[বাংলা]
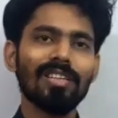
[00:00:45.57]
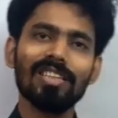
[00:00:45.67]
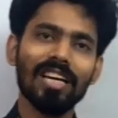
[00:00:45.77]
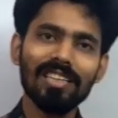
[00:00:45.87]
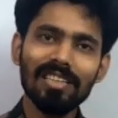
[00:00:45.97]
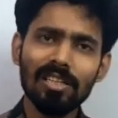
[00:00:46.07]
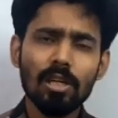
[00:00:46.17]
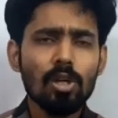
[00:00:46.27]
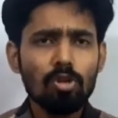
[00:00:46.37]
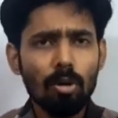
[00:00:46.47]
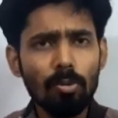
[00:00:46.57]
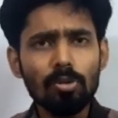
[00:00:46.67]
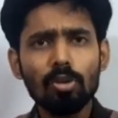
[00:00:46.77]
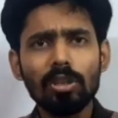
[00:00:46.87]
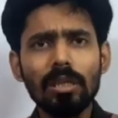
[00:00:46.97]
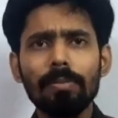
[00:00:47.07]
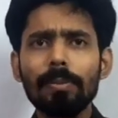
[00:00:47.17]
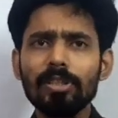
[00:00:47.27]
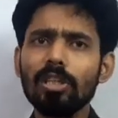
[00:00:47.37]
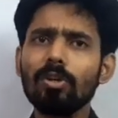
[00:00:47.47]
তাই সমস্ত দিক
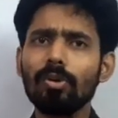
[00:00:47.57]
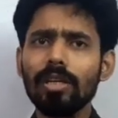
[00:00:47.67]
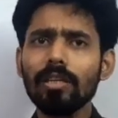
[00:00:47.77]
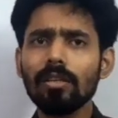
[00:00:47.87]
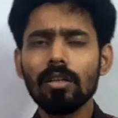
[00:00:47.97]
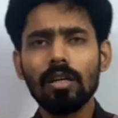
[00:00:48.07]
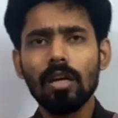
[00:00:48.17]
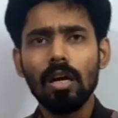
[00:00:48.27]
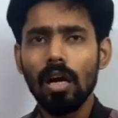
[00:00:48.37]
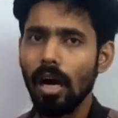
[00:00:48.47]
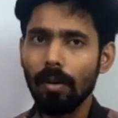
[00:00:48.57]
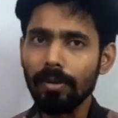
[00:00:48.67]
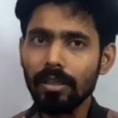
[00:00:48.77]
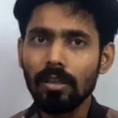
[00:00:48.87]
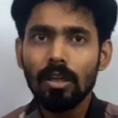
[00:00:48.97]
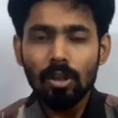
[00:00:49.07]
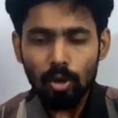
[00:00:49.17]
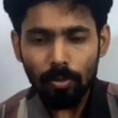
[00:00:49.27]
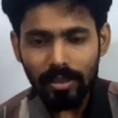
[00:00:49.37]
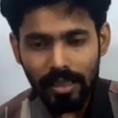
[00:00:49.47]
বিবেচনা করে আমি
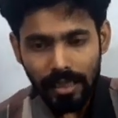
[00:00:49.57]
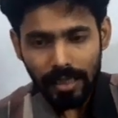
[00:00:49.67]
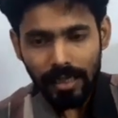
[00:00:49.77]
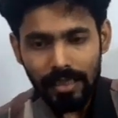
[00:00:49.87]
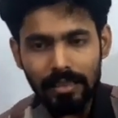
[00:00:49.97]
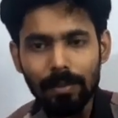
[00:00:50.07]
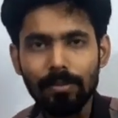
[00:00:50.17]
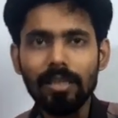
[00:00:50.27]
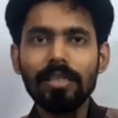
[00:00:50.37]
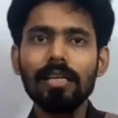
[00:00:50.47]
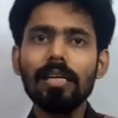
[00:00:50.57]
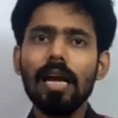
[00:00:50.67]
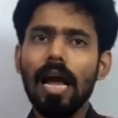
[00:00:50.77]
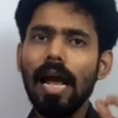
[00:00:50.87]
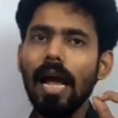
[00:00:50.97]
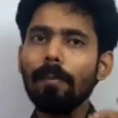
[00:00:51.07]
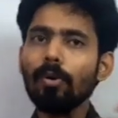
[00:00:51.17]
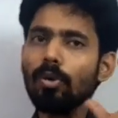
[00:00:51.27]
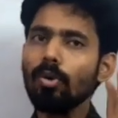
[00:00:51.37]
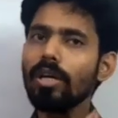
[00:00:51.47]
তোমাদের এই চ্যাপ্টারটিকে
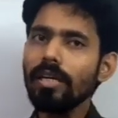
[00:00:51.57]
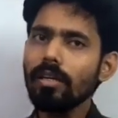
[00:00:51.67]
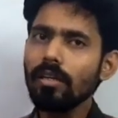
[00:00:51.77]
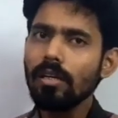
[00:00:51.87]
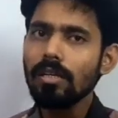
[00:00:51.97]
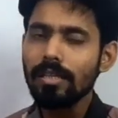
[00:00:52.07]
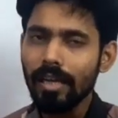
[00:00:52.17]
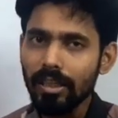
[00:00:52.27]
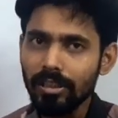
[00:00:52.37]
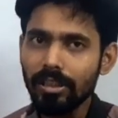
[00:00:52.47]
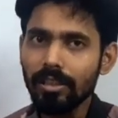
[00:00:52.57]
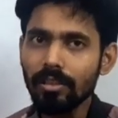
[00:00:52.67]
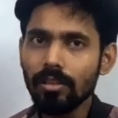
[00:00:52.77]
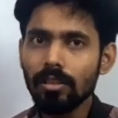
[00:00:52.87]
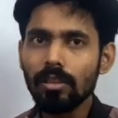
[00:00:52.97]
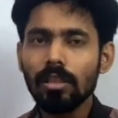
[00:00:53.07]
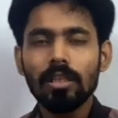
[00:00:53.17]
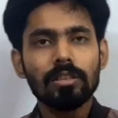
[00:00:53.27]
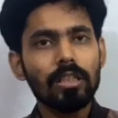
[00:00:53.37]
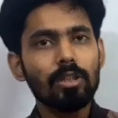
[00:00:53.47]
এমন করে শেখাচ্ছি
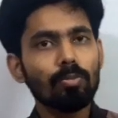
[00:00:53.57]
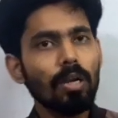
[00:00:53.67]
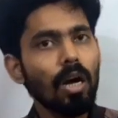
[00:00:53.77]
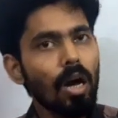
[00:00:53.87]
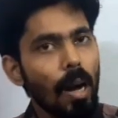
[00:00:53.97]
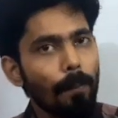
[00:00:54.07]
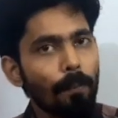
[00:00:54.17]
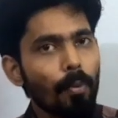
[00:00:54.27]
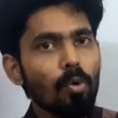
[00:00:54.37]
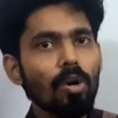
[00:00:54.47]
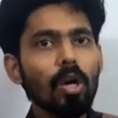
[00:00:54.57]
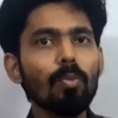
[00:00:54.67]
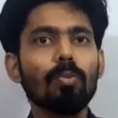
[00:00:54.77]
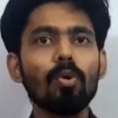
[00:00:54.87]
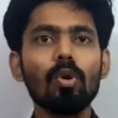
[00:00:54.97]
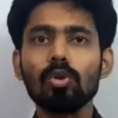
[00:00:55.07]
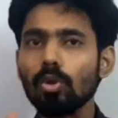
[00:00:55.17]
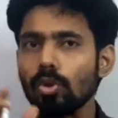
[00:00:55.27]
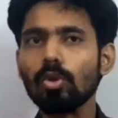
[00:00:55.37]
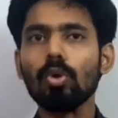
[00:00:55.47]
যাতে তোমরা পুঙ্খানুপুঙ্খ
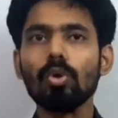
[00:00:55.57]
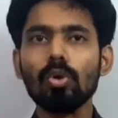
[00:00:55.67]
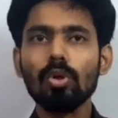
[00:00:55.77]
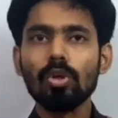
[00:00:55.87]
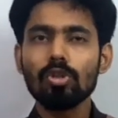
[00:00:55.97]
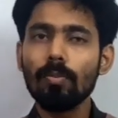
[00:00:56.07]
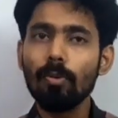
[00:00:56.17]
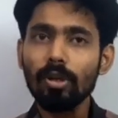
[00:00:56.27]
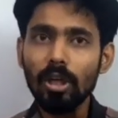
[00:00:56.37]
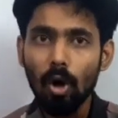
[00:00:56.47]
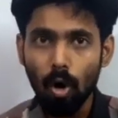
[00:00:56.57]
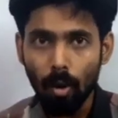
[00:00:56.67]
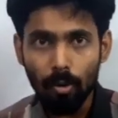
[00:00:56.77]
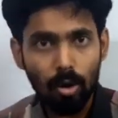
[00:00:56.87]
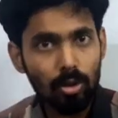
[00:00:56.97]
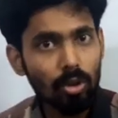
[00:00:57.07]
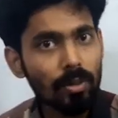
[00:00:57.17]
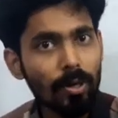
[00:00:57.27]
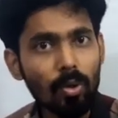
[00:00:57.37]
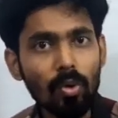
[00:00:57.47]
তথ্য সম্পর্কে অবগত হতে
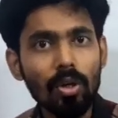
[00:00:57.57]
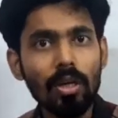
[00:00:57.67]
পারো